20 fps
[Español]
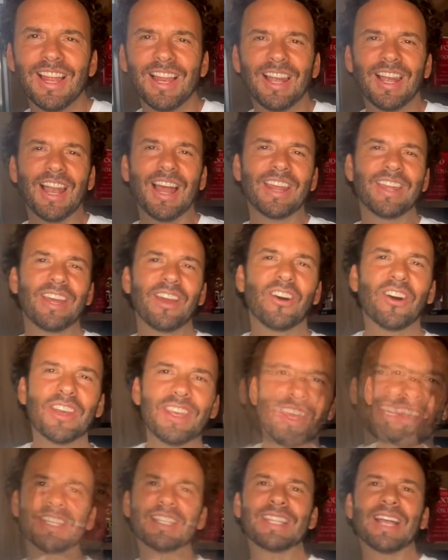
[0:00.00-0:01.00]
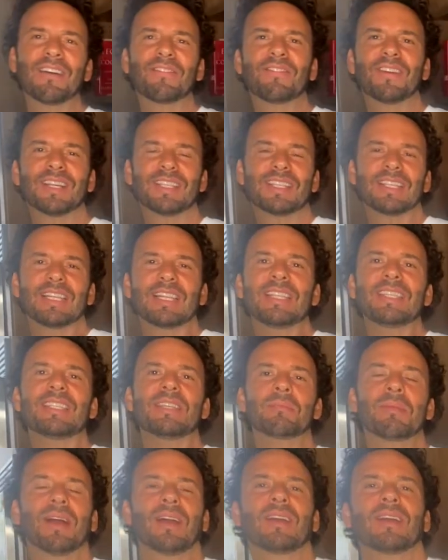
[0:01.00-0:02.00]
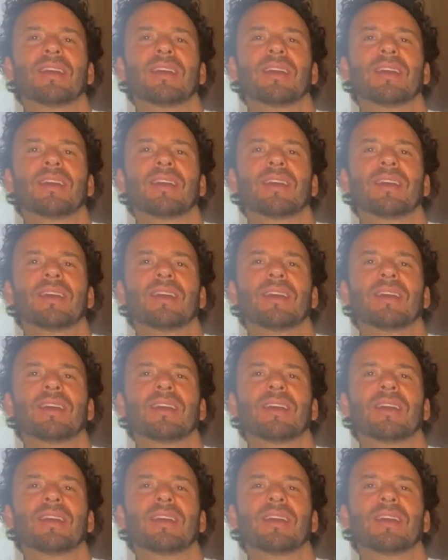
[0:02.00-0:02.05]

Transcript: La de hoy está facilísima.